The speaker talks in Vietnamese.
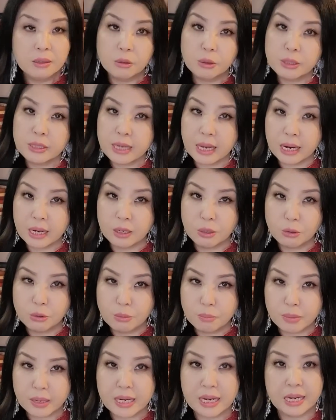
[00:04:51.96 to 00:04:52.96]
ở nhà
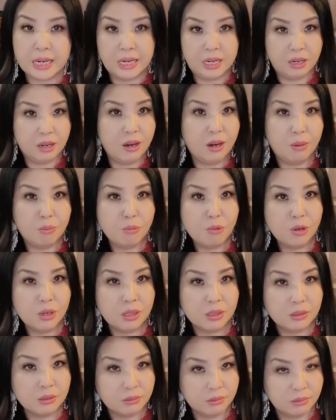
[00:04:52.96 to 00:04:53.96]
luôn banana nó không
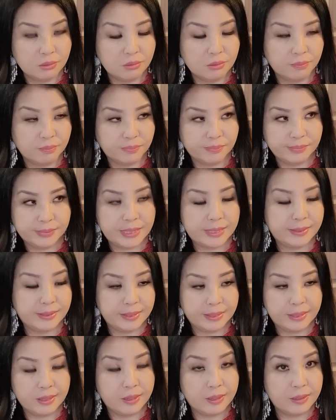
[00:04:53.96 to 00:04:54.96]
mua
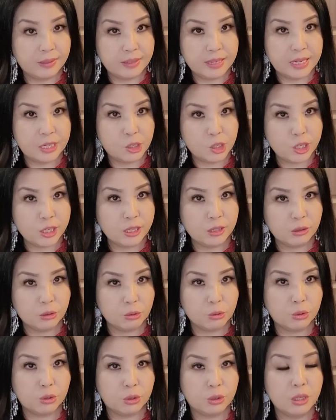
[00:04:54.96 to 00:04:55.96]
cho nó nhiệt chết
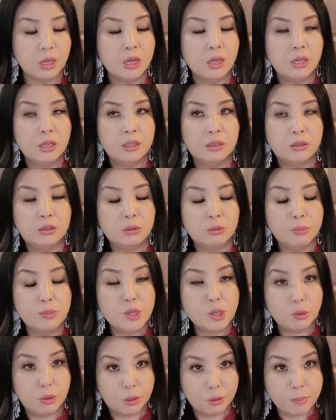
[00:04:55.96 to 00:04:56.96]
tụ tụ
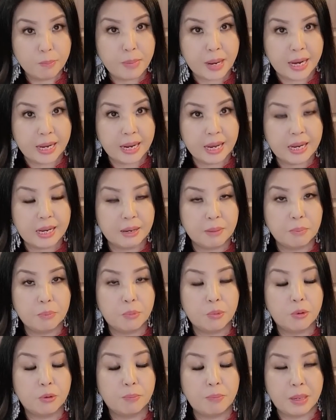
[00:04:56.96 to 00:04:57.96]
mình nhiều luôn bên na ấy
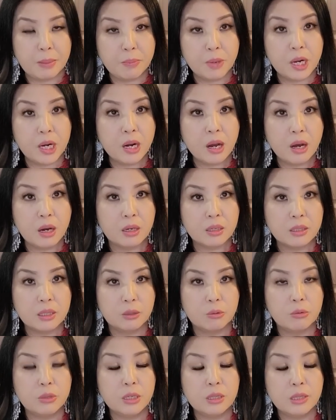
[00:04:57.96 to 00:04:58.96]
bỏ bên nó chỉ
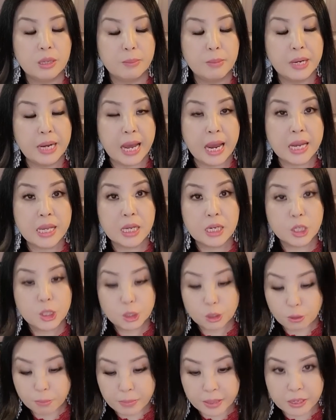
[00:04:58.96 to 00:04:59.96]
cú giờ tiền mình na giờ là
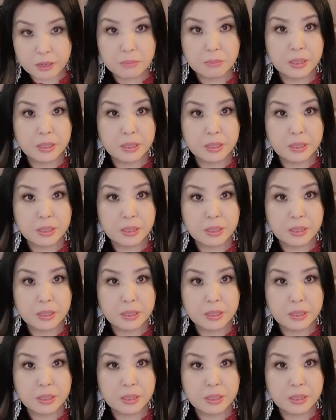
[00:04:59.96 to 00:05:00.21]
show bên đó